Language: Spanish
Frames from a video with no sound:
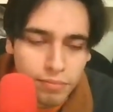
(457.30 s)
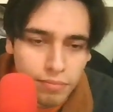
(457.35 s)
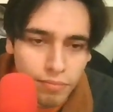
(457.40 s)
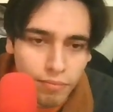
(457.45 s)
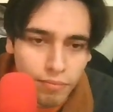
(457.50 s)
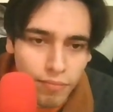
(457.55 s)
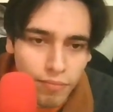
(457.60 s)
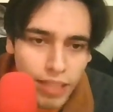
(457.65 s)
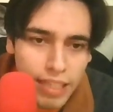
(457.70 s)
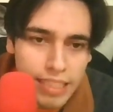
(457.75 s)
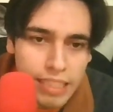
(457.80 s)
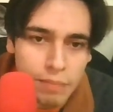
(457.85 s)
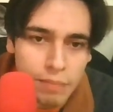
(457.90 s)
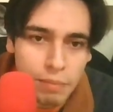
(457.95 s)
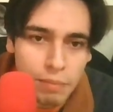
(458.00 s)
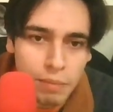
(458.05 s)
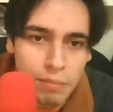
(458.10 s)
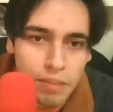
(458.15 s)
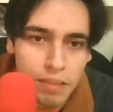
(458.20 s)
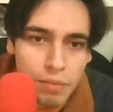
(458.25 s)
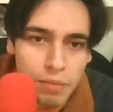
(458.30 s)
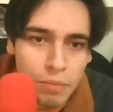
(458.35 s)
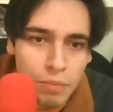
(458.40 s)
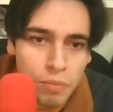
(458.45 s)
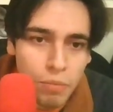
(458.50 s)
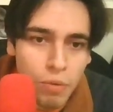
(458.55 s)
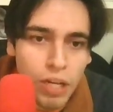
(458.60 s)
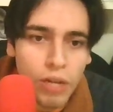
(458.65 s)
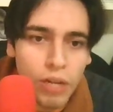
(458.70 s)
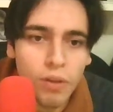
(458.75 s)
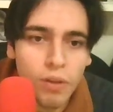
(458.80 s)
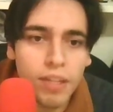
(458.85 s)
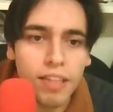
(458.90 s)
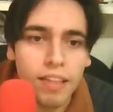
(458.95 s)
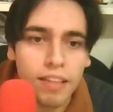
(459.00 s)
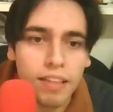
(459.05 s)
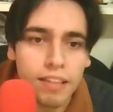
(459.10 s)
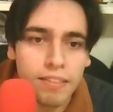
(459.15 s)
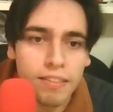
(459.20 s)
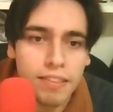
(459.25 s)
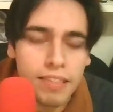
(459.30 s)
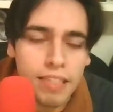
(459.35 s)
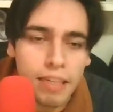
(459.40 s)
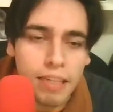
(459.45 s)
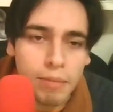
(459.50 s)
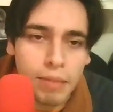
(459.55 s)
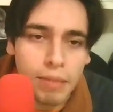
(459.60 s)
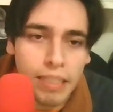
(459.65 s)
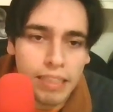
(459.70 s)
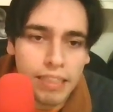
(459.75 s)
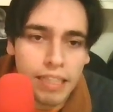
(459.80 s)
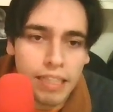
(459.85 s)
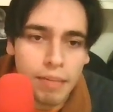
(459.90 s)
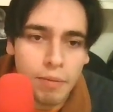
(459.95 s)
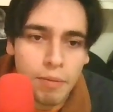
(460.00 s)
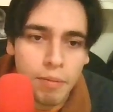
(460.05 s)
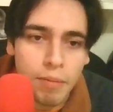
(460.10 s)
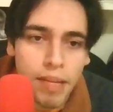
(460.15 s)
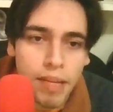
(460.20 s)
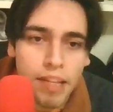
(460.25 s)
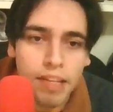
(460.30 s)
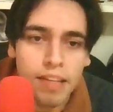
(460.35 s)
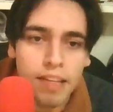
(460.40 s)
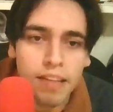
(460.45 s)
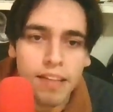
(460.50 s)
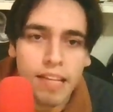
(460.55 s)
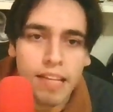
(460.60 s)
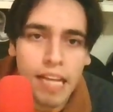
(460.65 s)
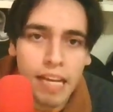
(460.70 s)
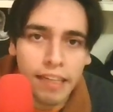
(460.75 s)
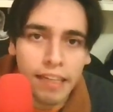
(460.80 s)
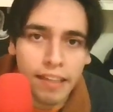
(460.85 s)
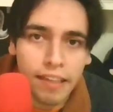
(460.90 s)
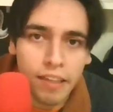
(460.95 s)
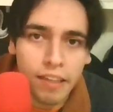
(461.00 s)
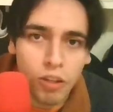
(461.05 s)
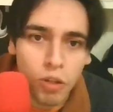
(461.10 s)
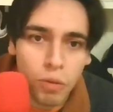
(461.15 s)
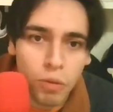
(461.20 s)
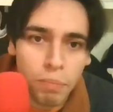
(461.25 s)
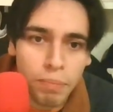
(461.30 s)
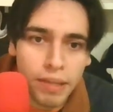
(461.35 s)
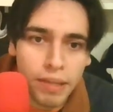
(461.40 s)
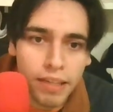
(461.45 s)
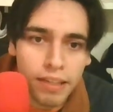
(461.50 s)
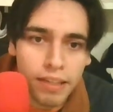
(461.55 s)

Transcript: Este primer vuelo y te atreves a amenazar a mi madre de Arky Trooper.